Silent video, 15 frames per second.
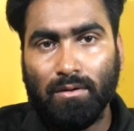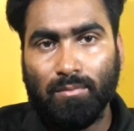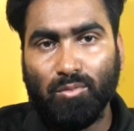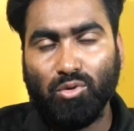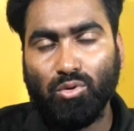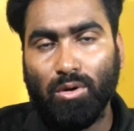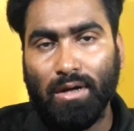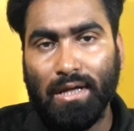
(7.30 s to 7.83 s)

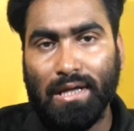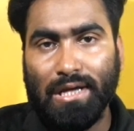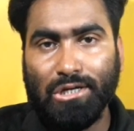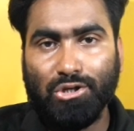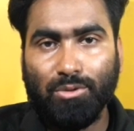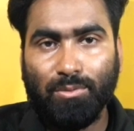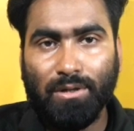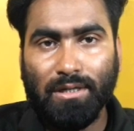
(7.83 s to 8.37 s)
বন্ধুরা এই
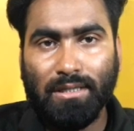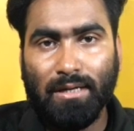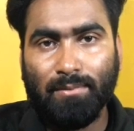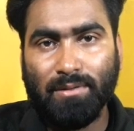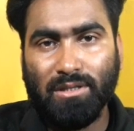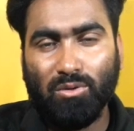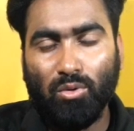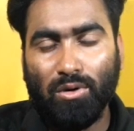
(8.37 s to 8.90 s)
সময়টাতে
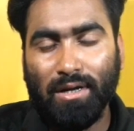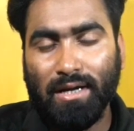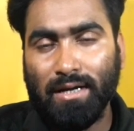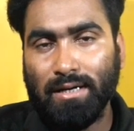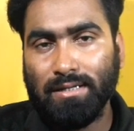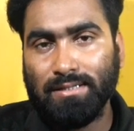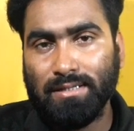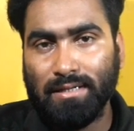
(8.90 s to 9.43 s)
আমাদের
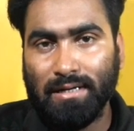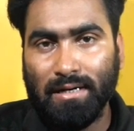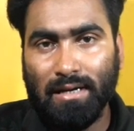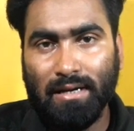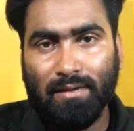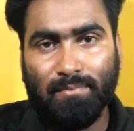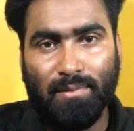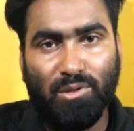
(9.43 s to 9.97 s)
অনেকের
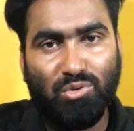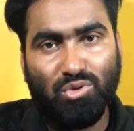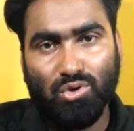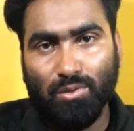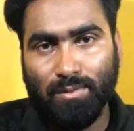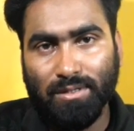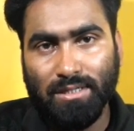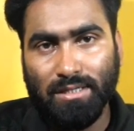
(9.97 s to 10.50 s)
চ্যানেলেরই ভিউজ
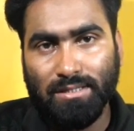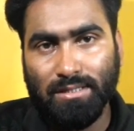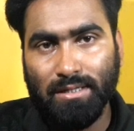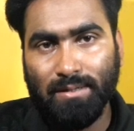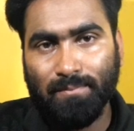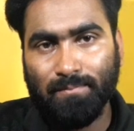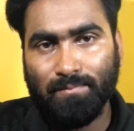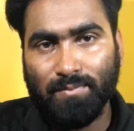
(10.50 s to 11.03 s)
কমে যাচ্ছে
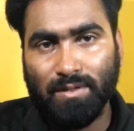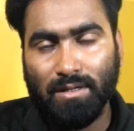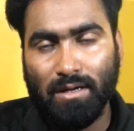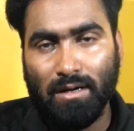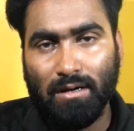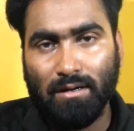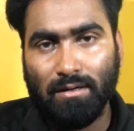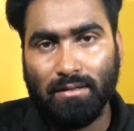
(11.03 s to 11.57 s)

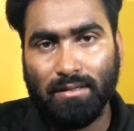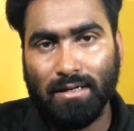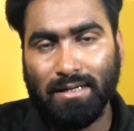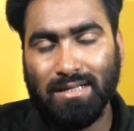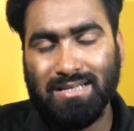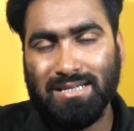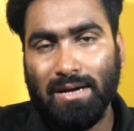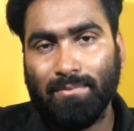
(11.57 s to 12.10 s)
দেখা
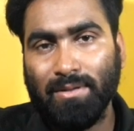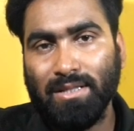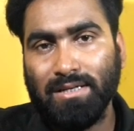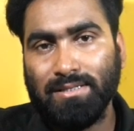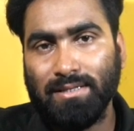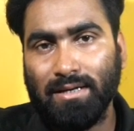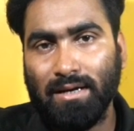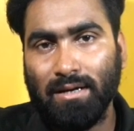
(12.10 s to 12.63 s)
যাচ্ছে আমাদের
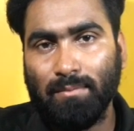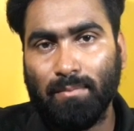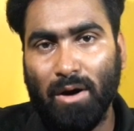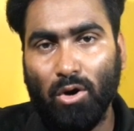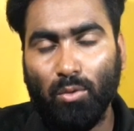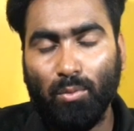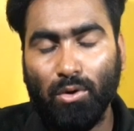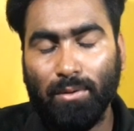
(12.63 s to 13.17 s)
চ্যানেলে
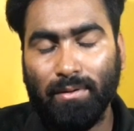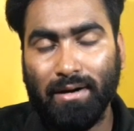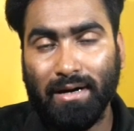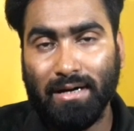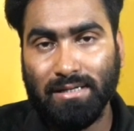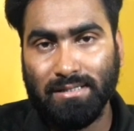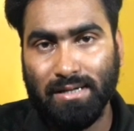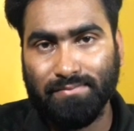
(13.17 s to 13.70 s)
ভালো পরিমাণে
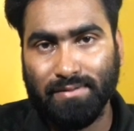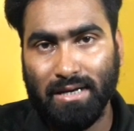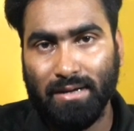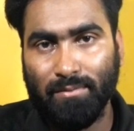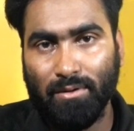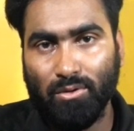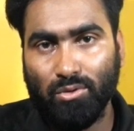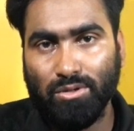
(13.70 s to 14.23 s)
একটা
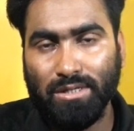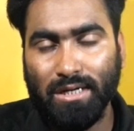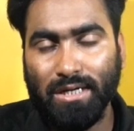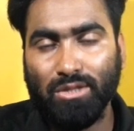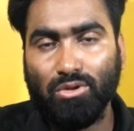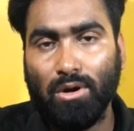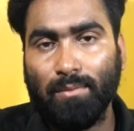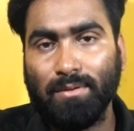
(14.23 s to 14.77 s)
সাবস্ক্রাইবার রয়েছে
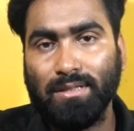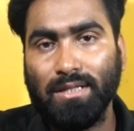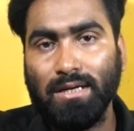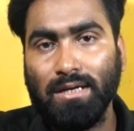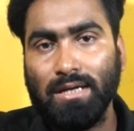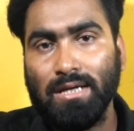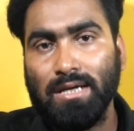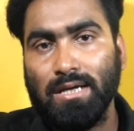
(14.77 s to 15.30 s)
কিন্তু আমাদের
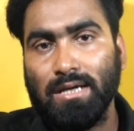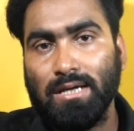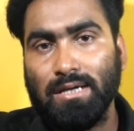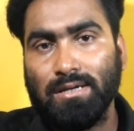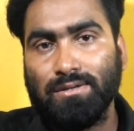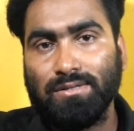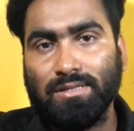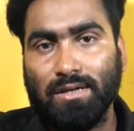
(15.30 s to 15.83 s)

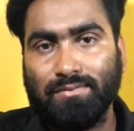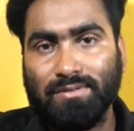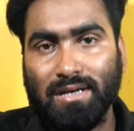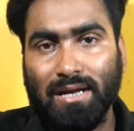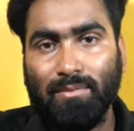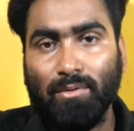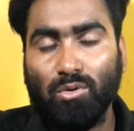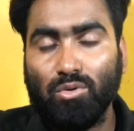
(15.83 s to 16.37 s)

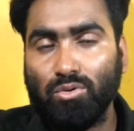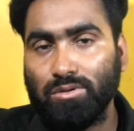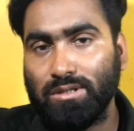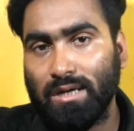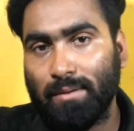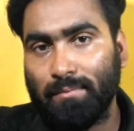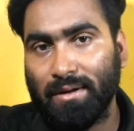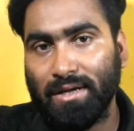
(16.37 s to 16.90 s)
সাবস্ক্রাইবার
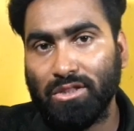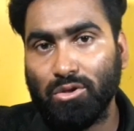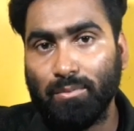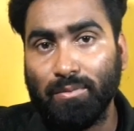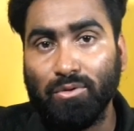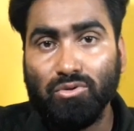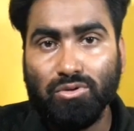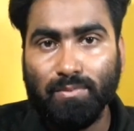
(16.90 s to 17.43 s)
অনুযায়ী আমরা কিন্তু
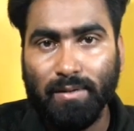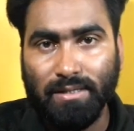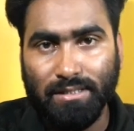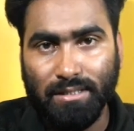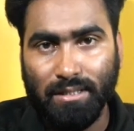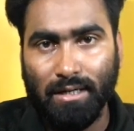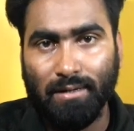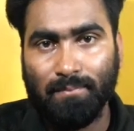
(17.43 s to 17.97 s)
ভিউজ
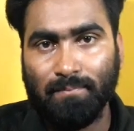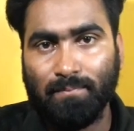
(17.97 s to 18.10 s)
পাচ্ছি না